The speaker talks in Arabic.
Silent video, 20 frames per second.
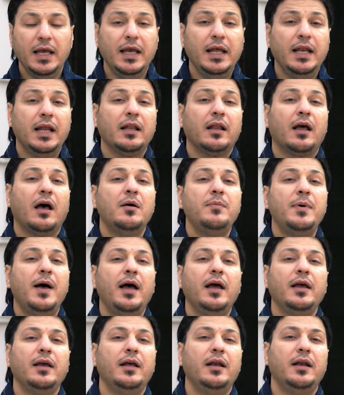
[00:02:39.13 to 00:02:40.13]
الى
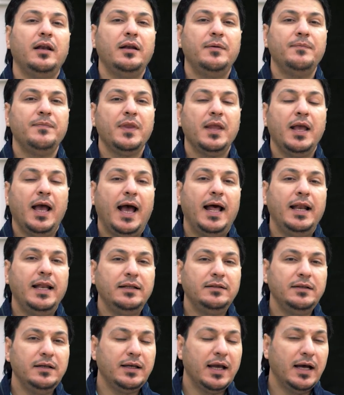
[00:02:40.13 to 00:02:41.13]
القبائل
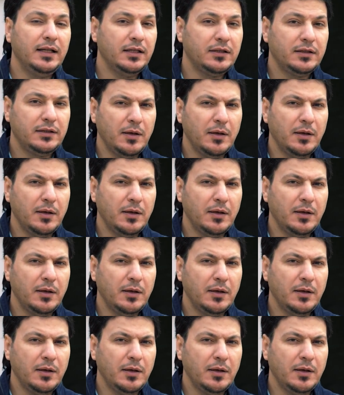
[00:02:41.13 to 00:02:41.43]
التي كانت